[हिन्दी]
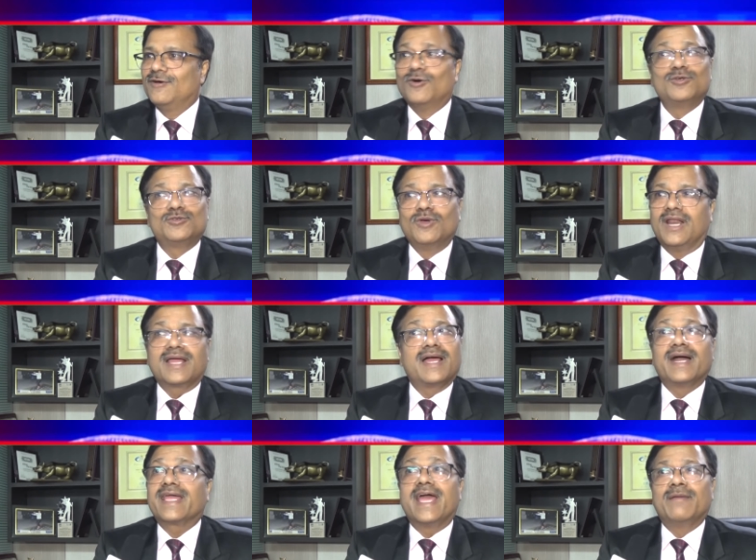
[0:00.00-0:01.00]
उस गुल्लक
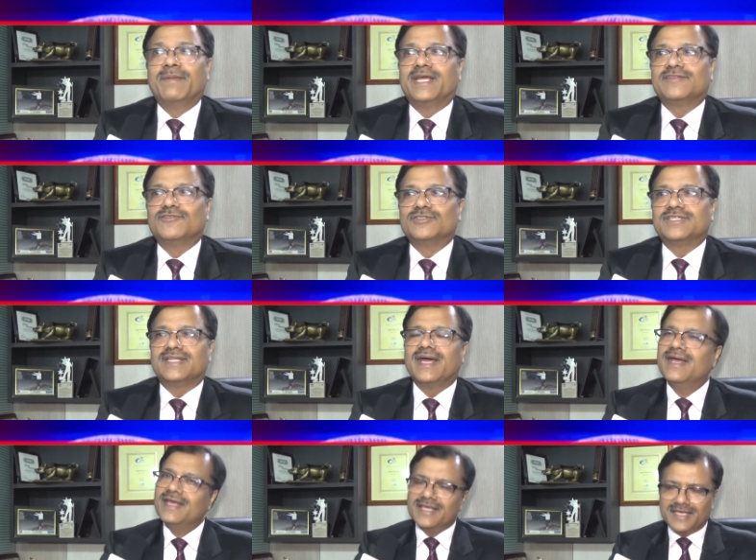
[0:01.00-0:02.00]
का क्या महत्व होता
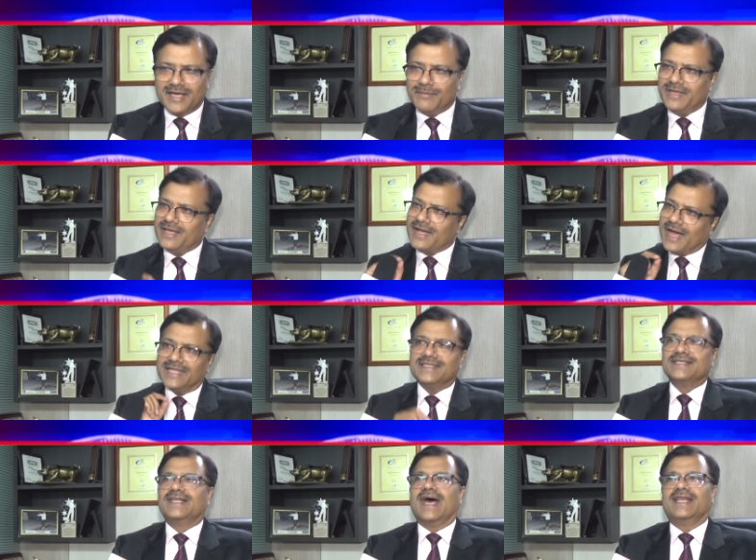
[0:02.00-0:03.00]
था कि हमें एक
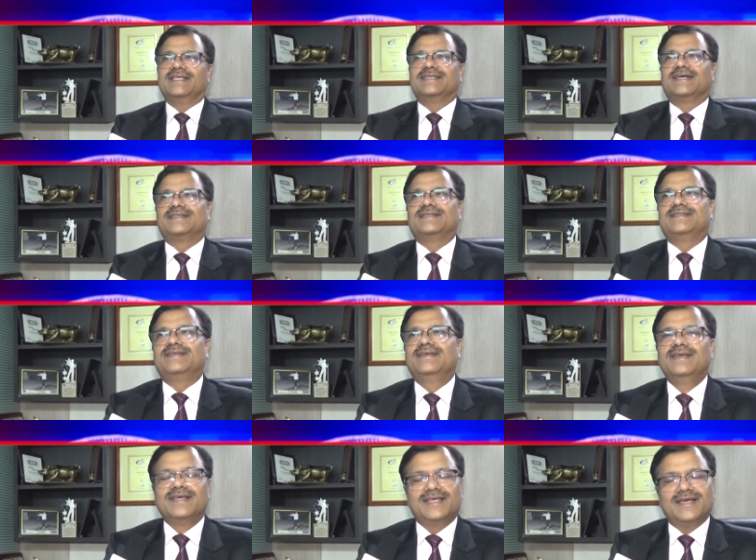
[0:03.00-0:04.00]
आदत डाली जाती थी
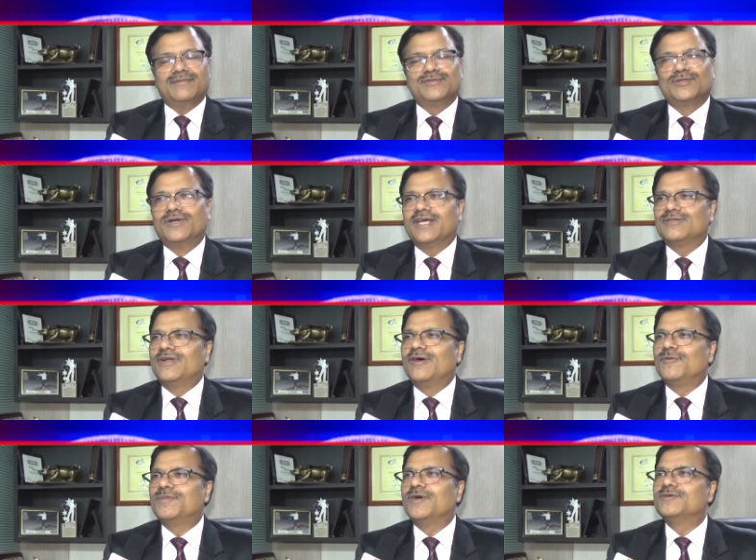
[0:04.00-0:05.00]
कि हम थोड़ा थोड़ा
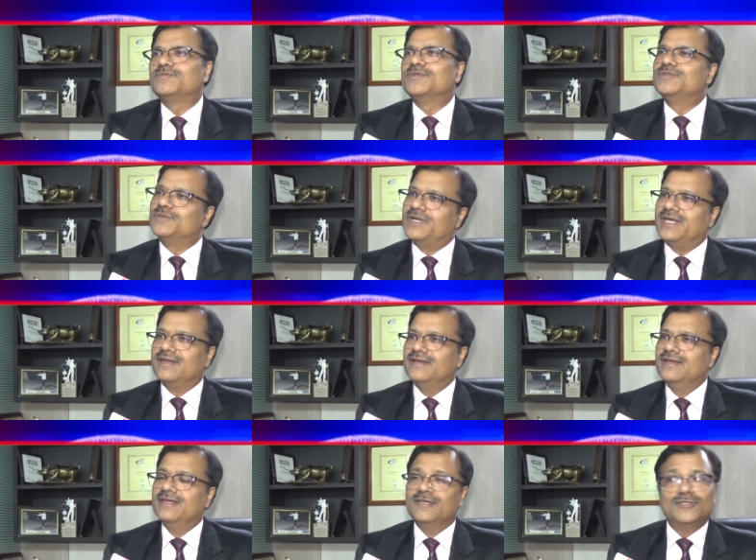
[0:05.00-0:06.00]
रुपया उसमें
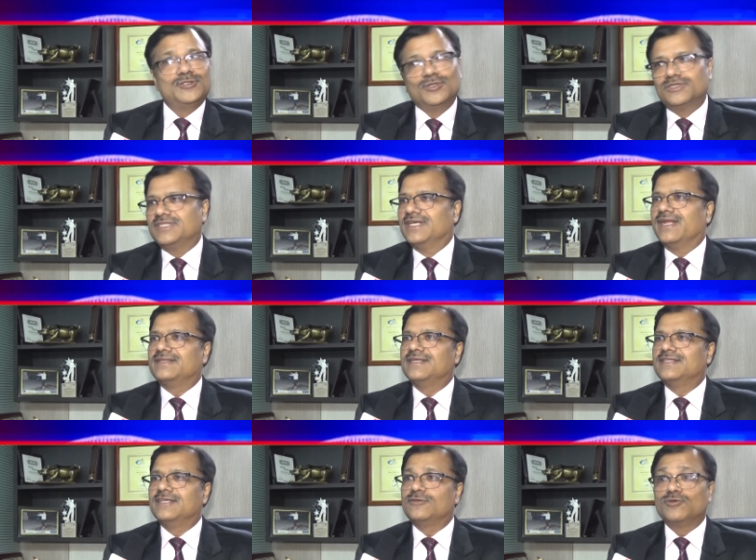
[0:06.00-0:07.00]
जोड़ें जोड़ते रहते
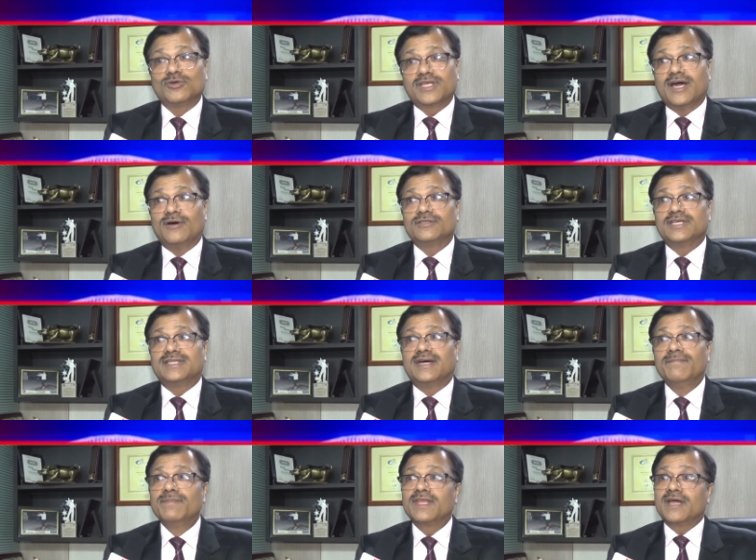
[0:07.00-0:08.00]
थे तो क्या होता
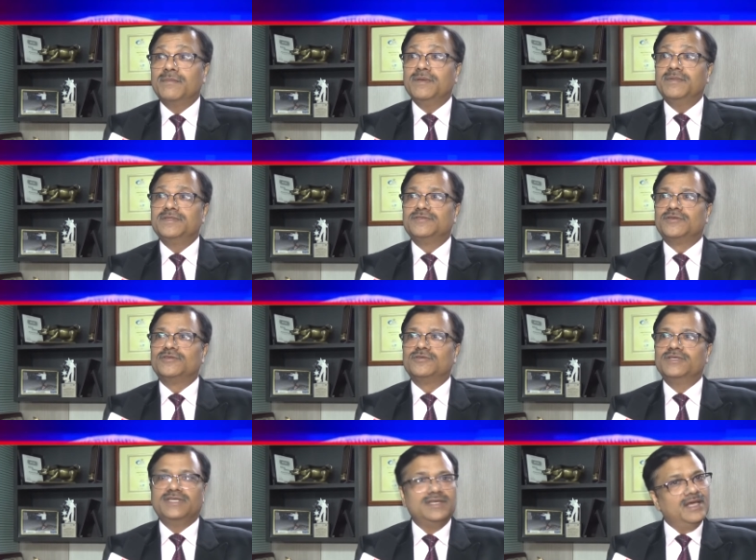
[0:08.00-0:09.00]
था कभी भी जरूरत
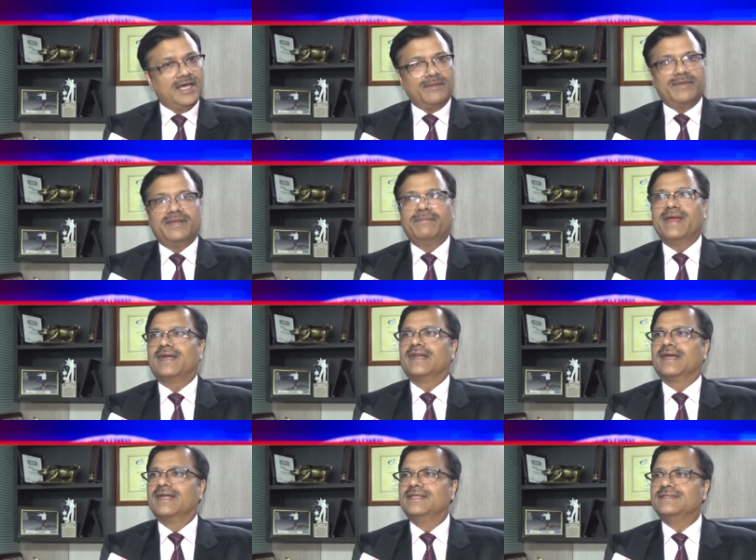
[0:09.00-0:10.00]
हुई हमने बैट
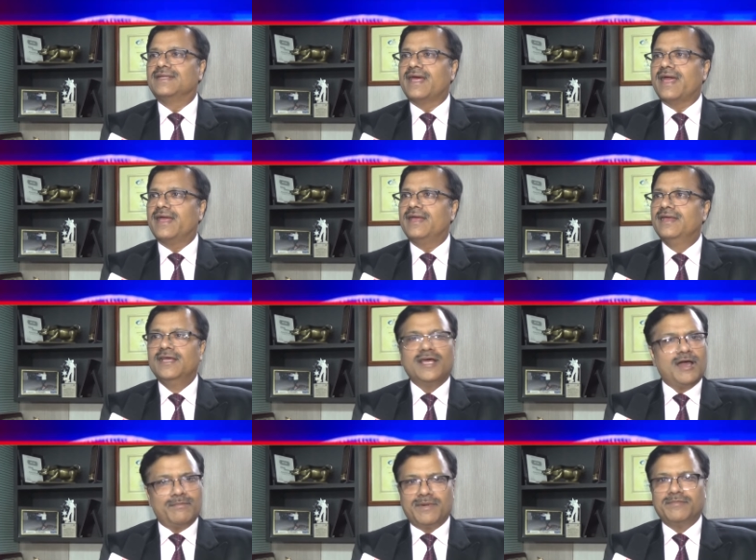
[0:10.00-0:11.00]
खरीदना है
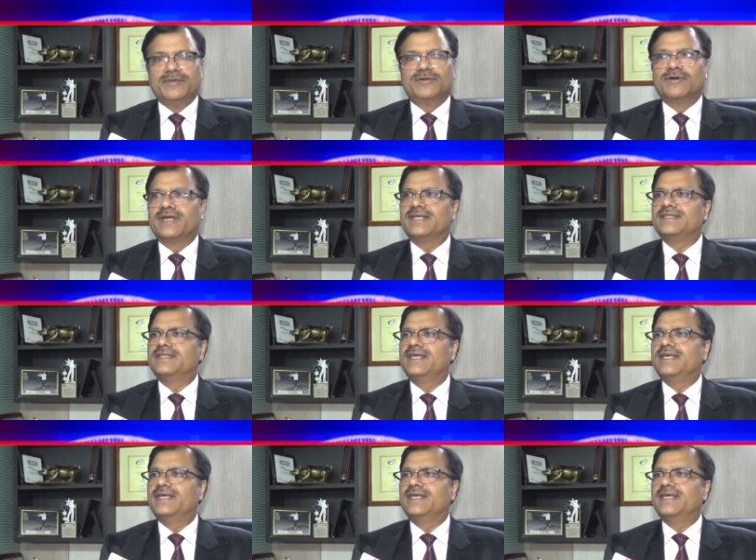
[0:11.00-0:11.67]
हम मम्मी को कहते